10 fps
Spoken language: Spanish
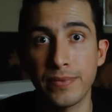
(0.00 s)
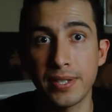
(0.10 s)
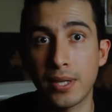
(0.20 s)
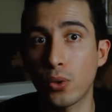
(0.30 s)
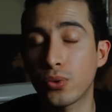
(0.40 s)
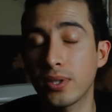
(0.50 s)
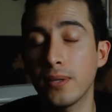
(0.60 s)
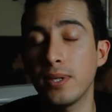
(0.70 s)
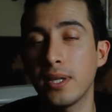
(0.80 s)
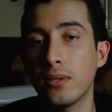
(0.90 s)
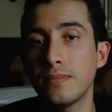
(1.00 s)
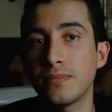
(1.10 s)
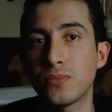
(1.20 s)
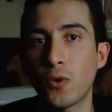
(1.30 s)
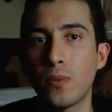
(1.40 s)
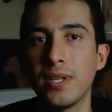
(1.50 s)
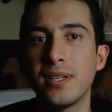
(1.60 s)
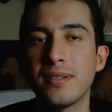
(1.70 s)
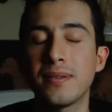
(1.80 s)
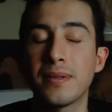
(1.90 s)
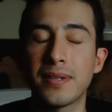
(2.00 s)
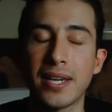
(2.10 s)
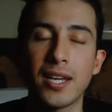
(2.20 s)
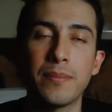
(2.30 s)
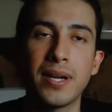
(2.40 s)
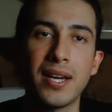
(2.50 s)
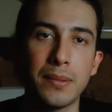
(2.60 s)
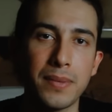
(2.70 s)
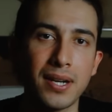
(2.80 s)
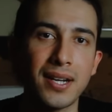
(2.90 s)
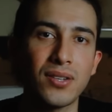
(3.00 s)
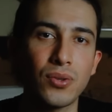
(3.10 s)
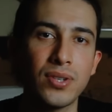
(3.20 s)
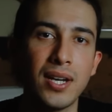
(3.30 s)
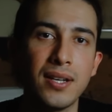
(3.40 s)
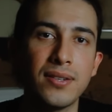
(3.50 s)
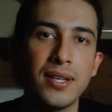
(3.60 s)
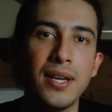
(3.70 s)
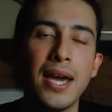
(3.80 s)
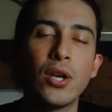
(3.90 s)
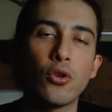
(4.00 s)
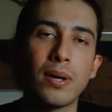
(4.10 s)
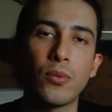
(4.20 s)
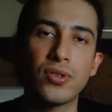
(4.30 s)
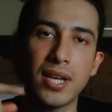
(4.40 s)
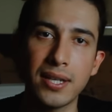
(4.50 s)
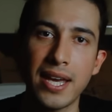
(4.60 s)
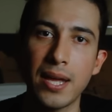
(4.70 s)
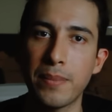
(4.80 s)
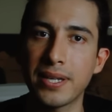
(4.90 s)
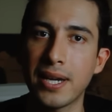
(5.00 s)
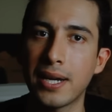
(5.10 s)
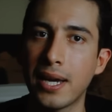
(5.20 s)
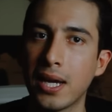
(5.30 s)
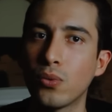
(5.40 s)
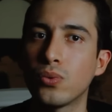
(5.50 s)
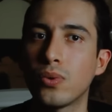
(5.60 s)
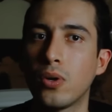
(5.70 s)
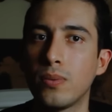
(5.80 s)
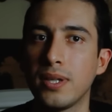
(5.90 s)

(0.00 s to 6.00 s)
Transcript: Si te gustó este video, no olvides seguirme en mis redes sociales y nos vemos el día de mañana en un nuevo